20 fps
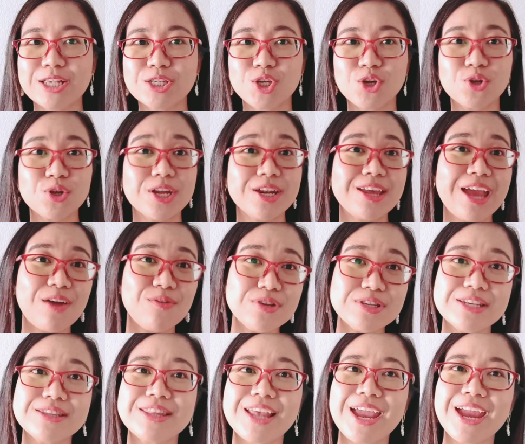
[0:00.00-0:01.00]
ส่วนกริยาวิ
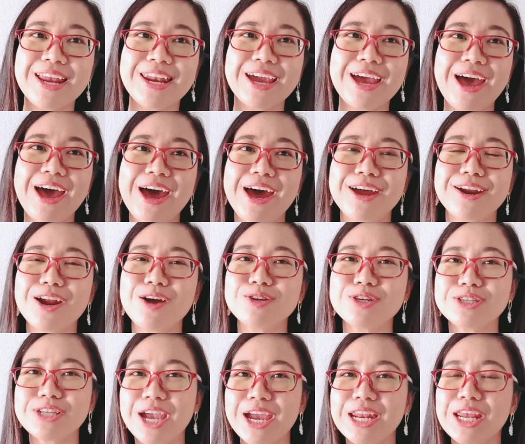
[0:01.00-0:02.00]
สิเต้นะคะ เรา
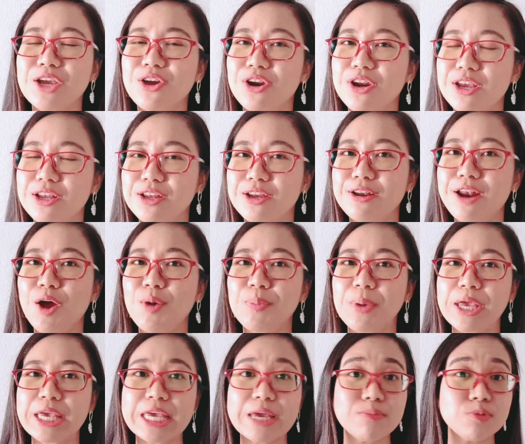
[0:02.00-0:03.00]
จะใช้ในกรณีที่เราไป
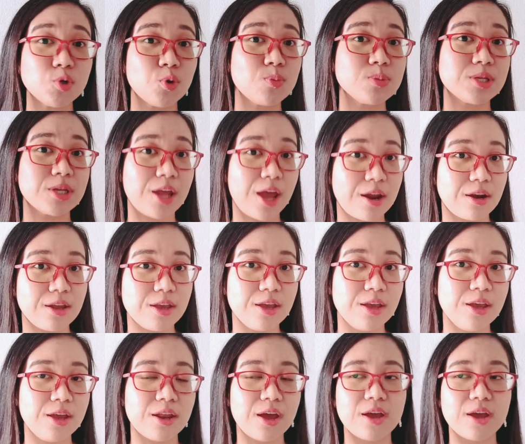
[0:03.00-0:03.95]
เยี่ยมชมสถานที่